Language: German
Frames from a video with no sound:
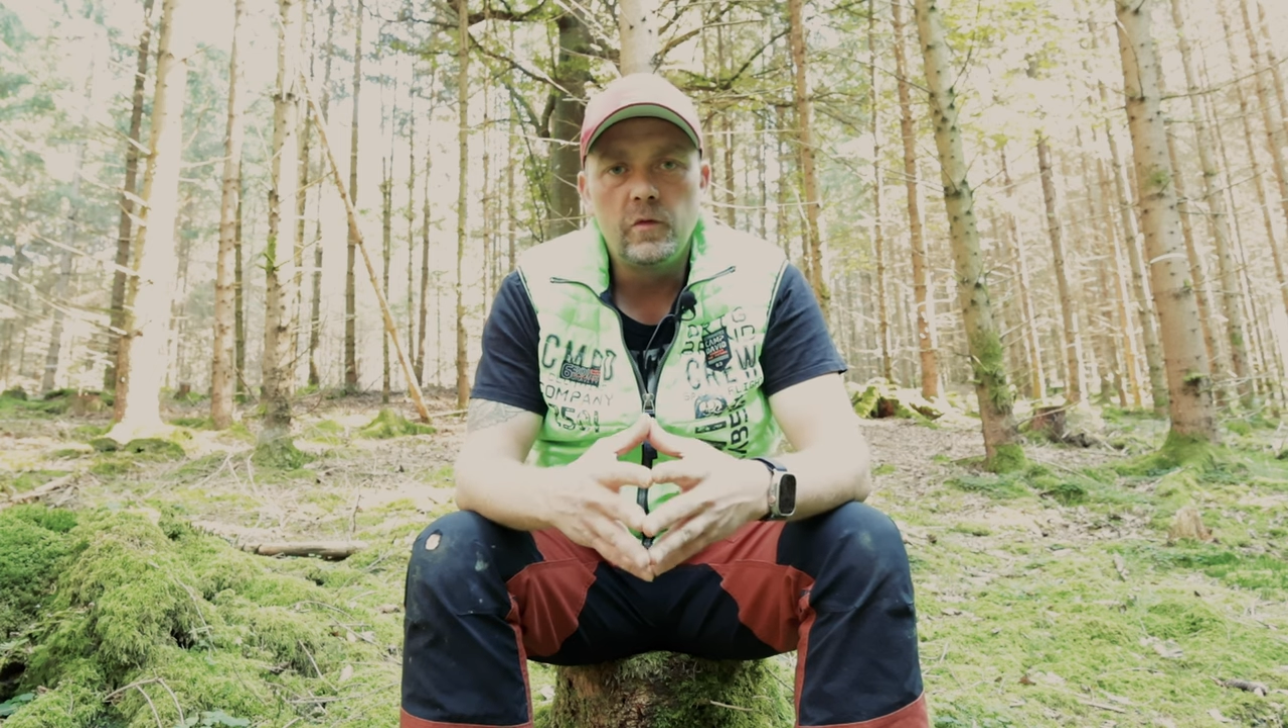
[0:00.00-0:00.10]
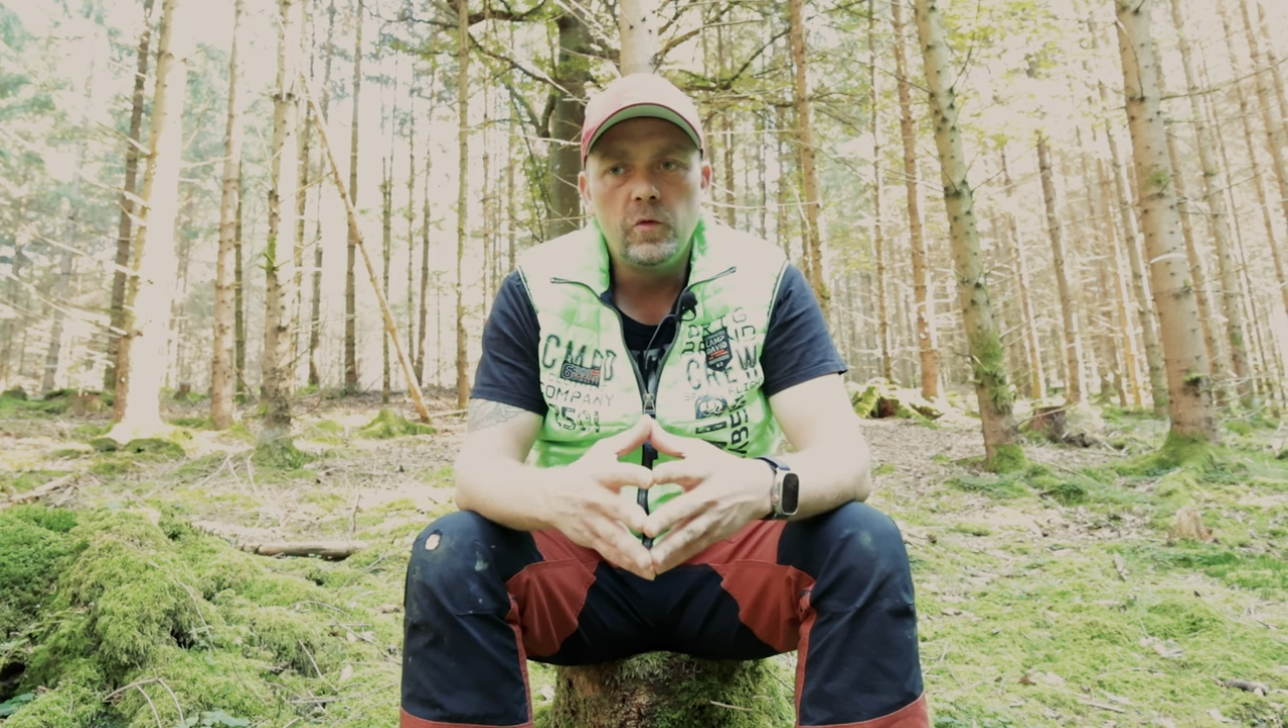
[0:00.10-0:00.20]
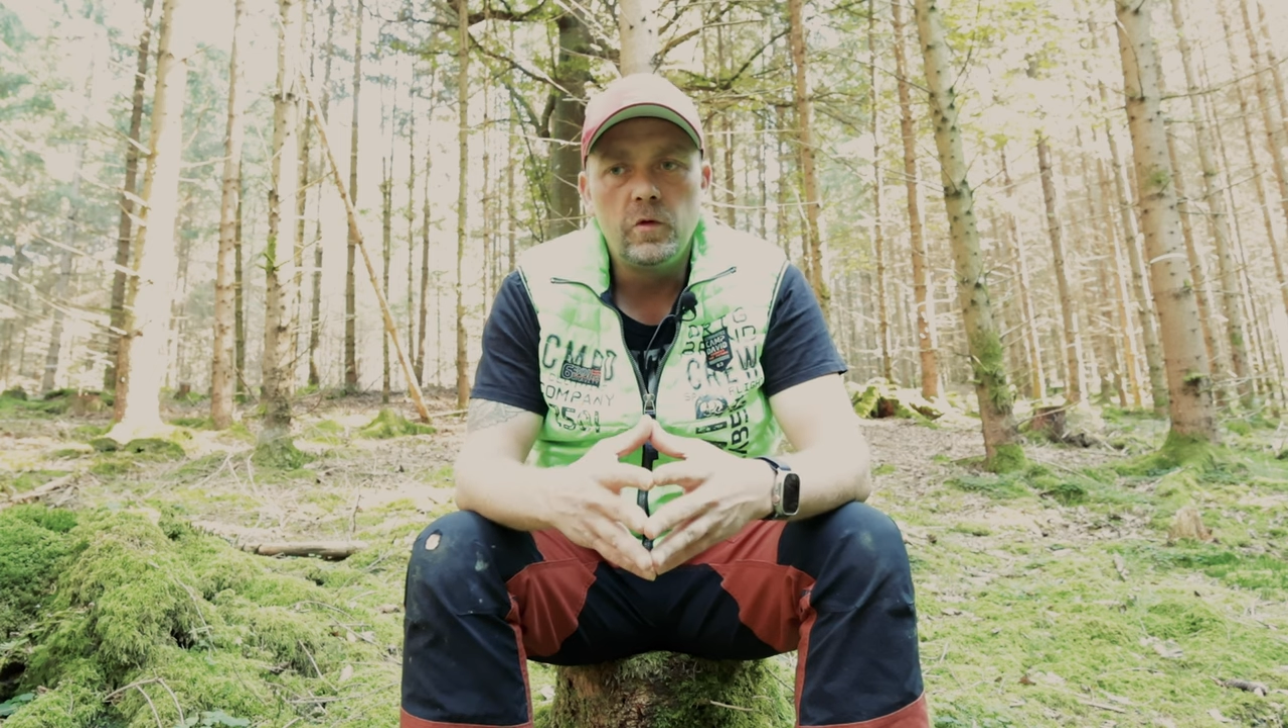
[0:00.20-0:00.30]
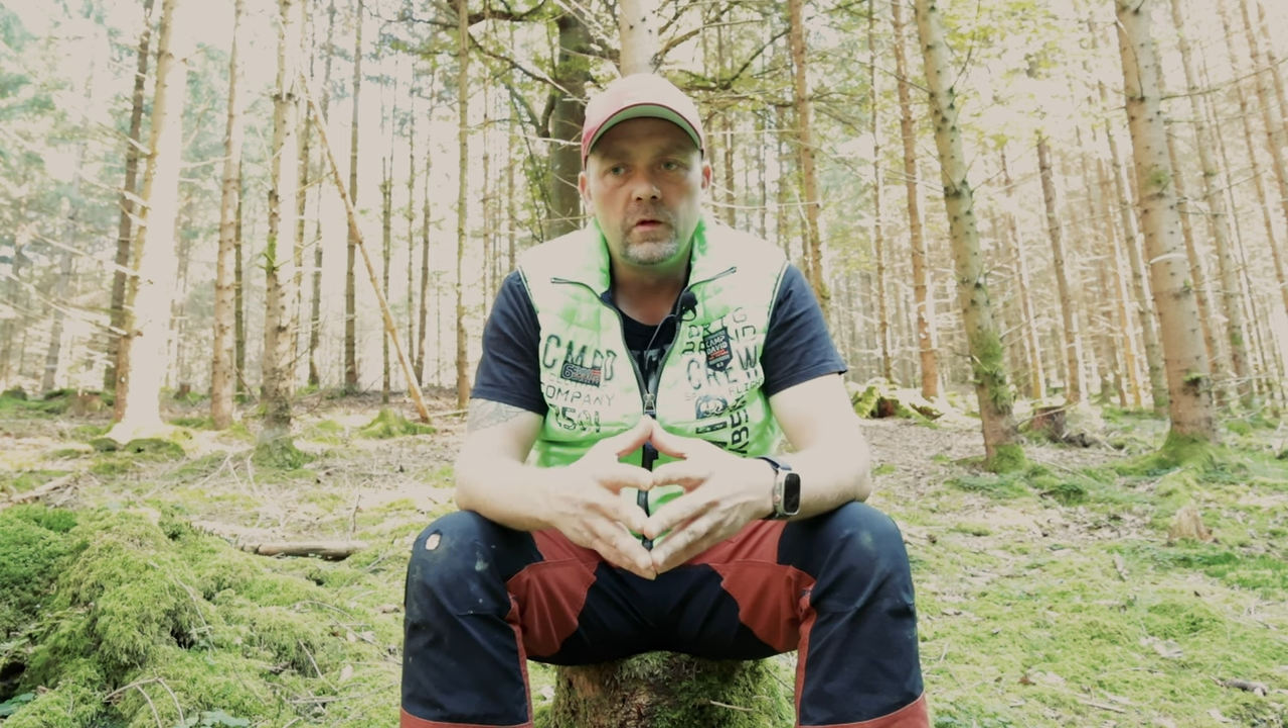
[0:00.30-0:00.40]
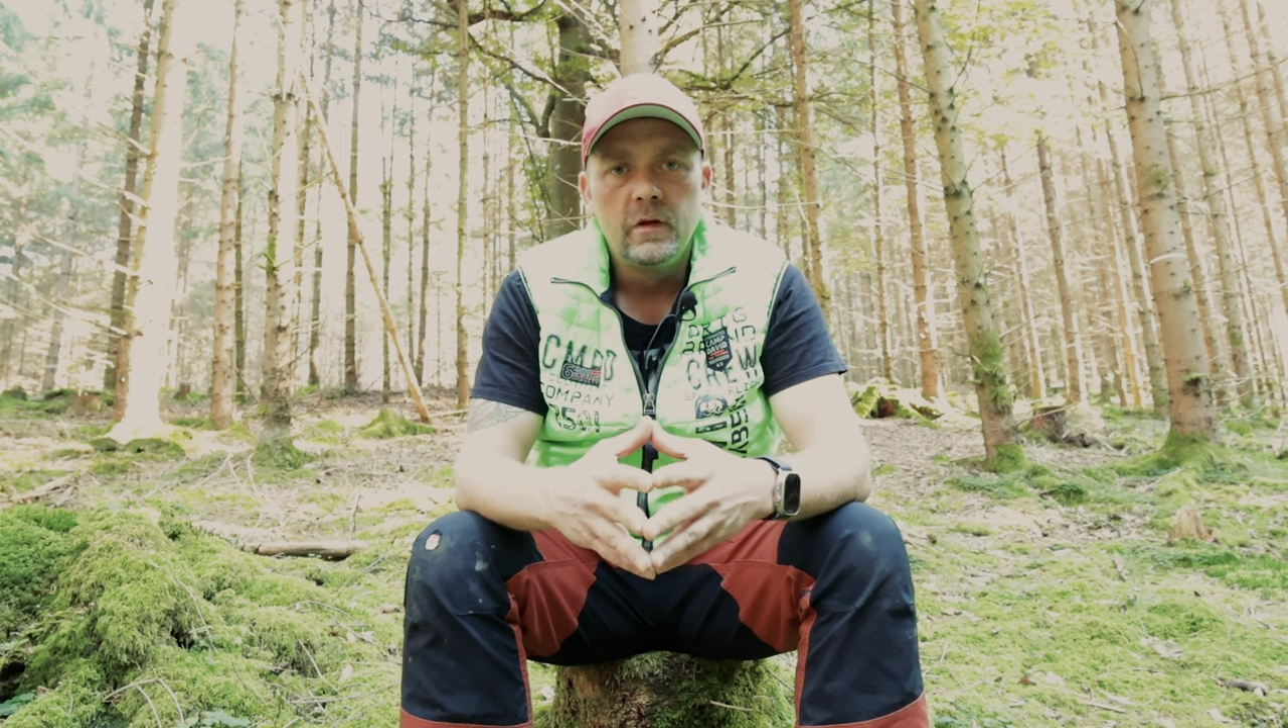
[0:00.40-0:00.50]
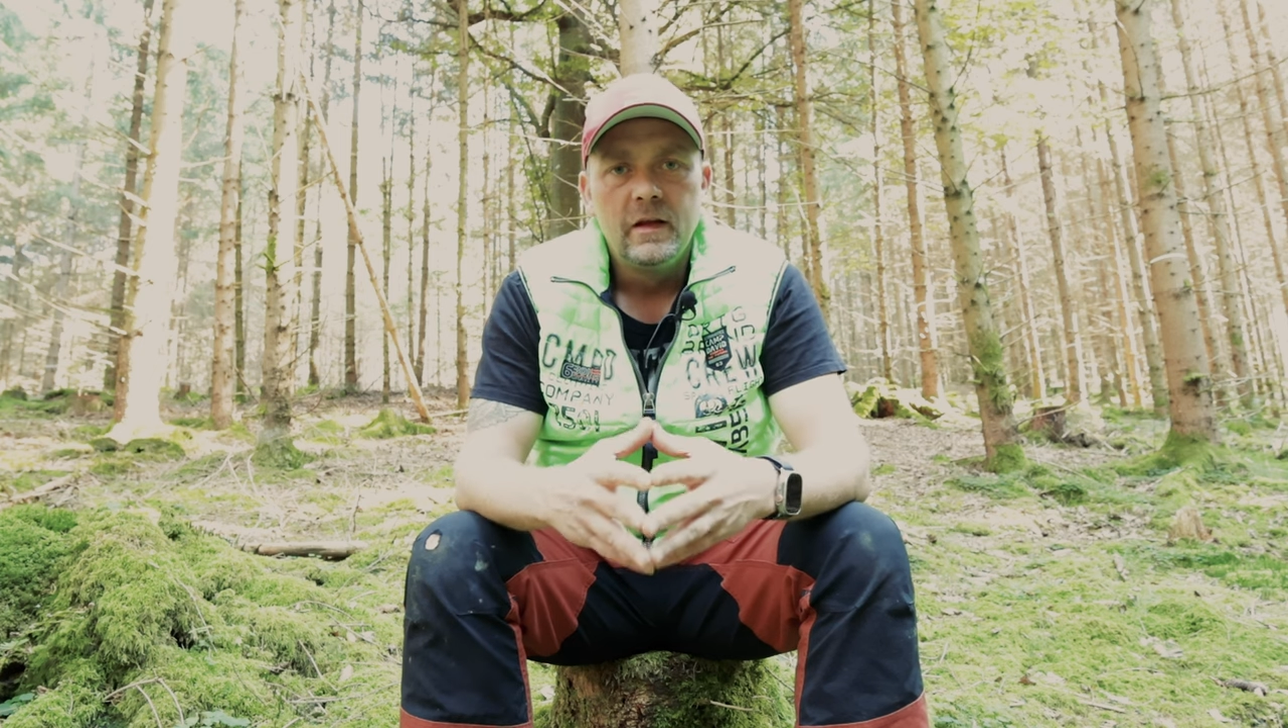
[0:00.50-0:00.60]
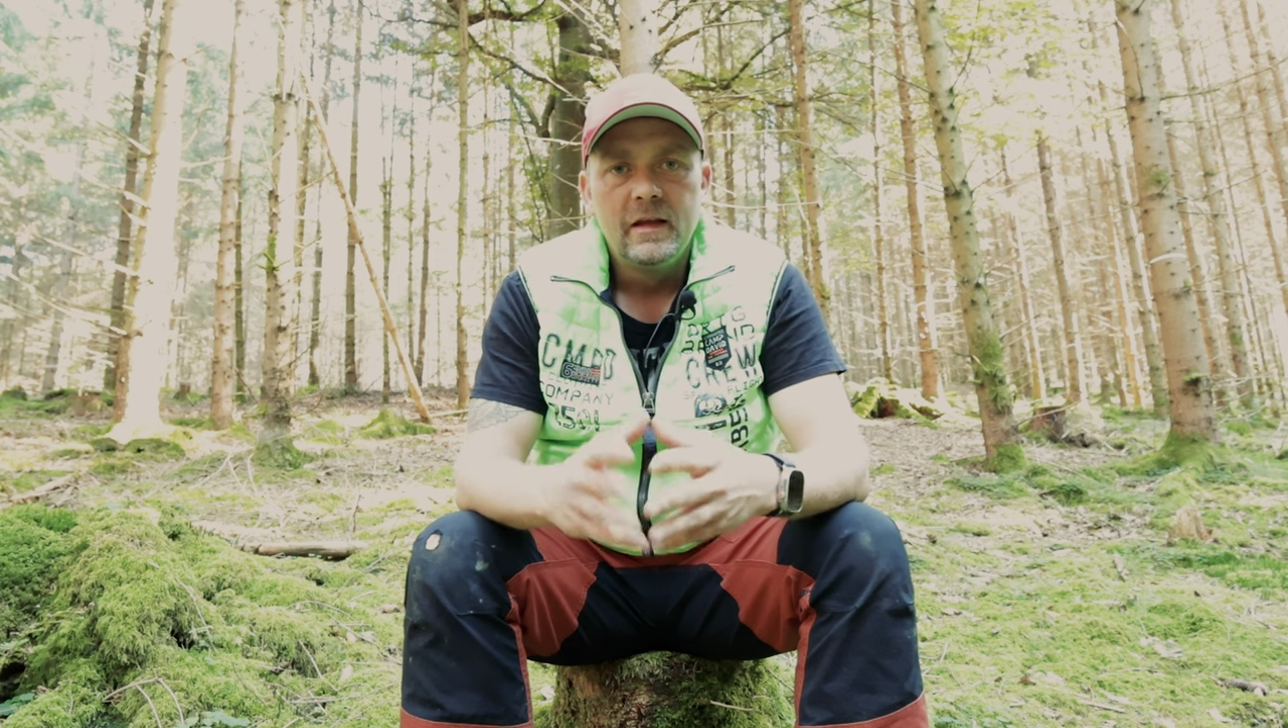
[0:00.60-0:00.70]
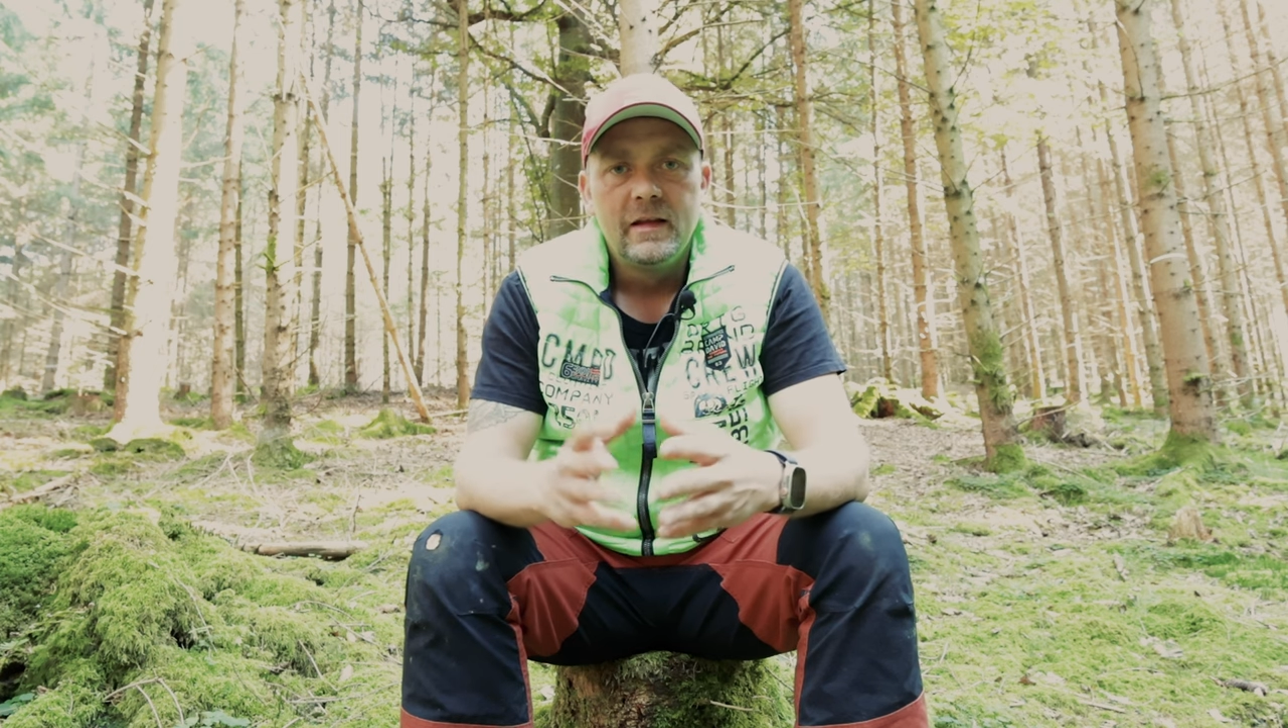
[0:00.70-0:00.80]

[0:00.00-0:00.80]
suchen.